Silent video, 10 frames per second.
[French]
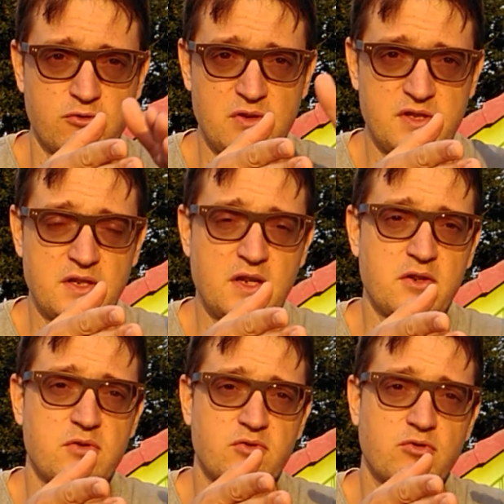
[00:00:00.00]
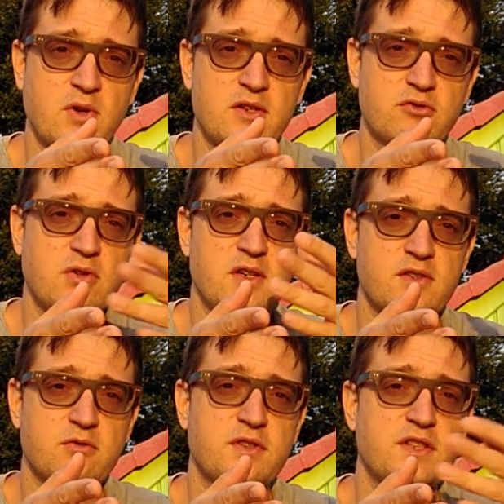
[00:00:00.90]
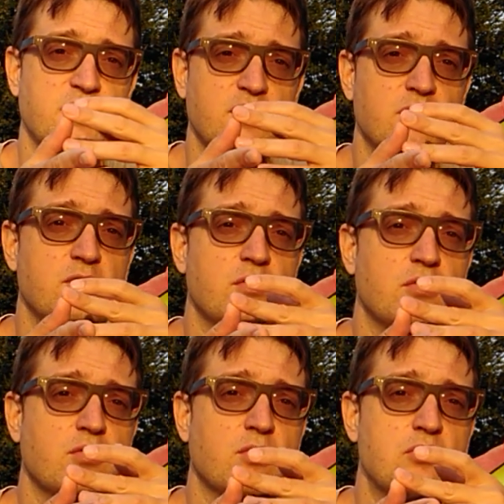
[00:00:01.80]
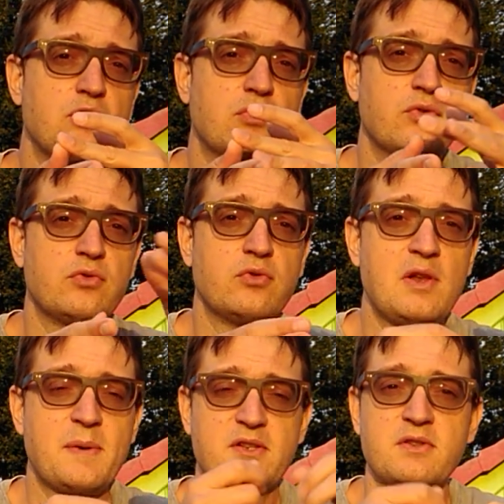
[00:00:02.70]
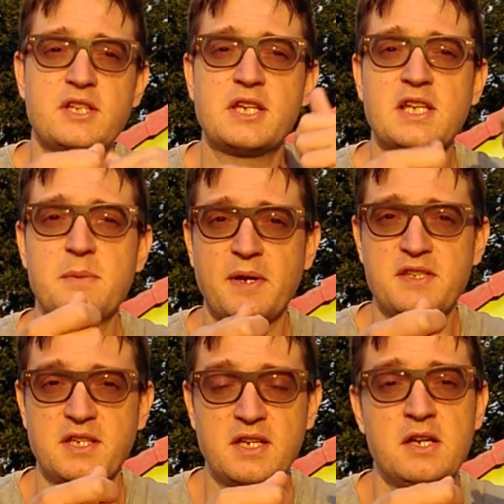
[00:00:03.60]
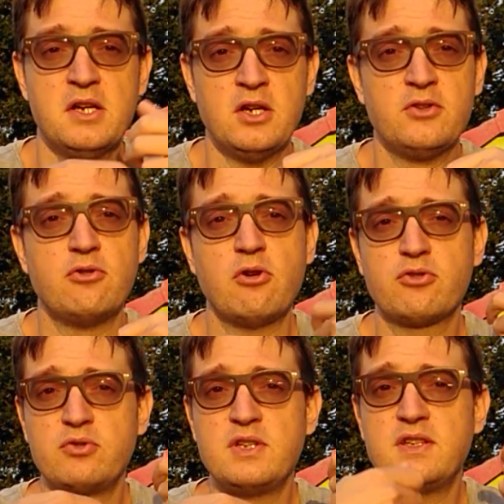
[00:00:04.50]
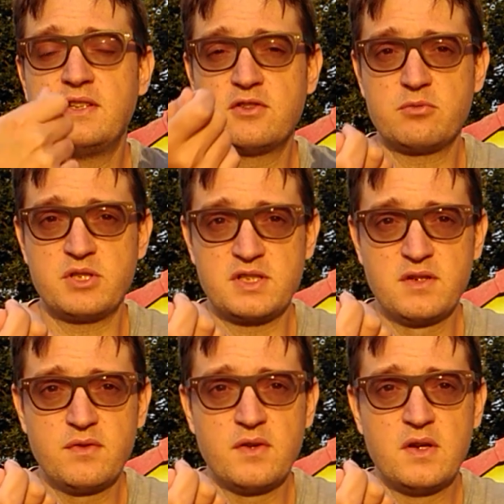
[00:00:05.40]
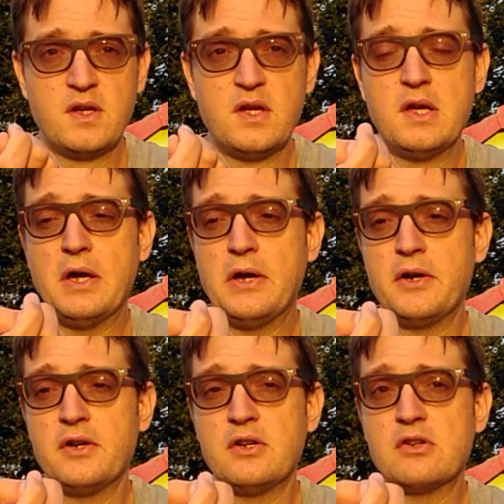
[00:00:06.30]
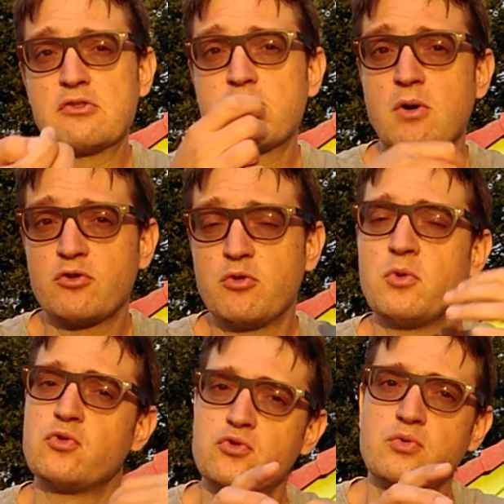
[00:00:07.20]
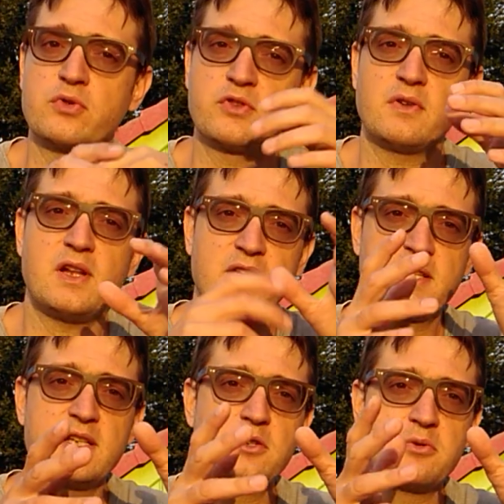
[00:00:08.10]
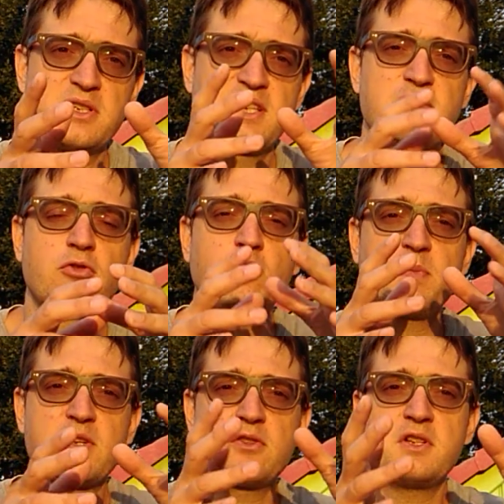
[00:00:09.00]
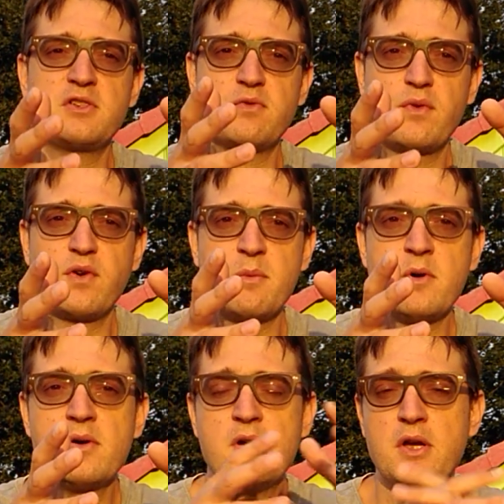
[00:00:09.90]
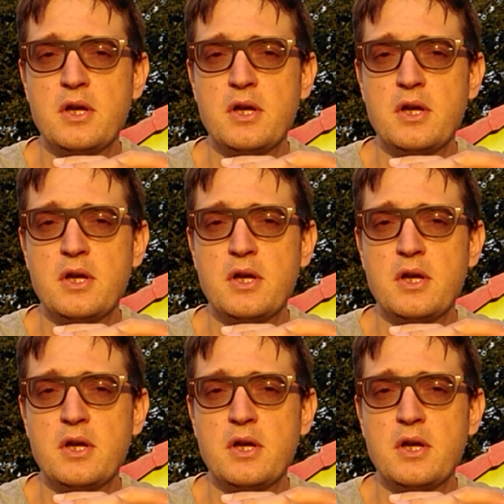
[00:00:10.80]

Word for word: soit le scénario, soit, soit, soit c'est le, rôle de, la personne qui écrit les pré-tirés, de leur donner des objectifs. soit on demande aux joueuses, voilà, qu'est-ce que ton personnage veut vraiment